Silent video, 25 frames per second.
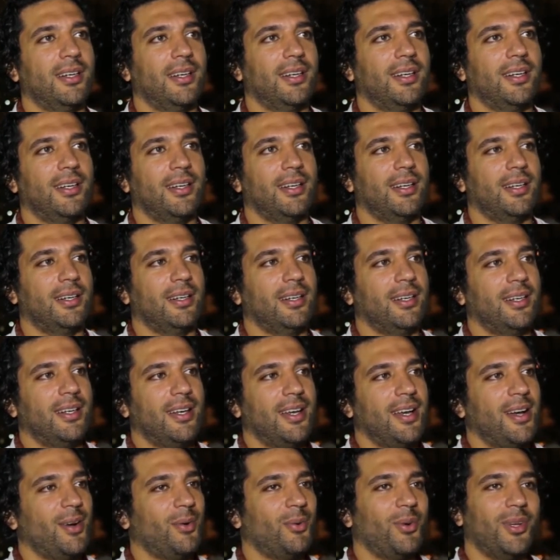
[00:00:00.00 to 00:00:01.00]
اسمه ايه
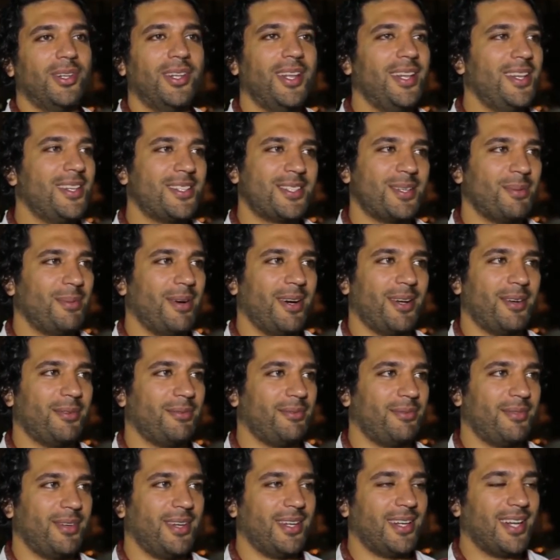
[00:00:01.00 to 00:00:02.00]
والله لسه ما اعرف
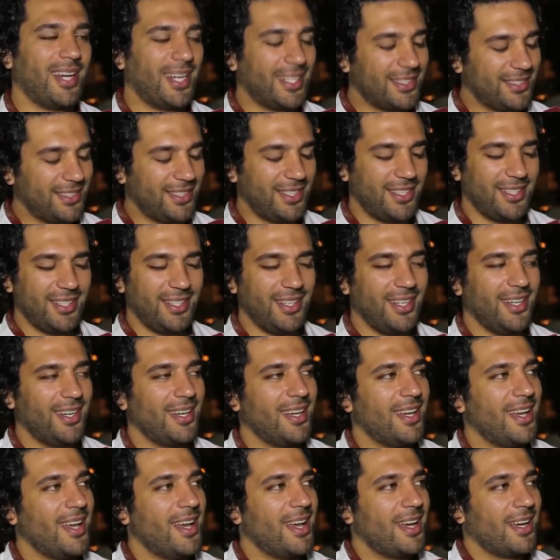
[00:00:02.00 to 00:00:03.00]
انا عندي
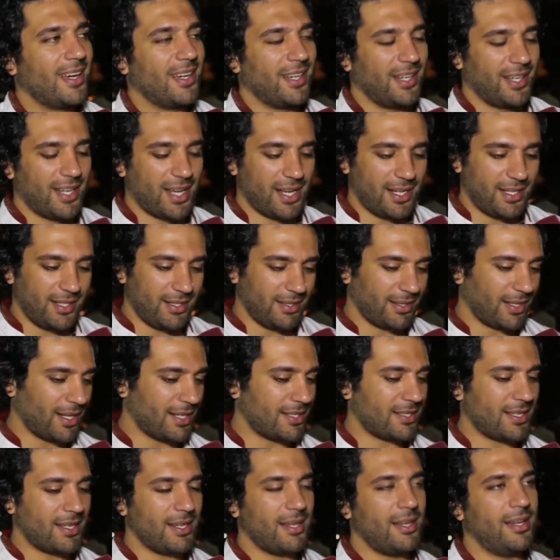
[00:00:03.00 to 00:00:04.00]
يعني
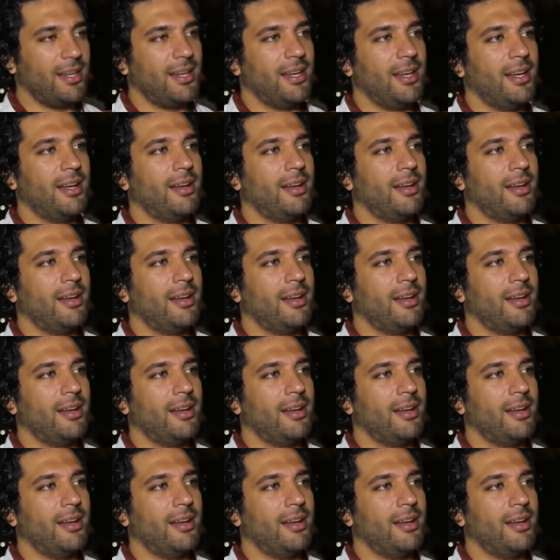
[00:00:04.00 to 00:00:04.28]
كذا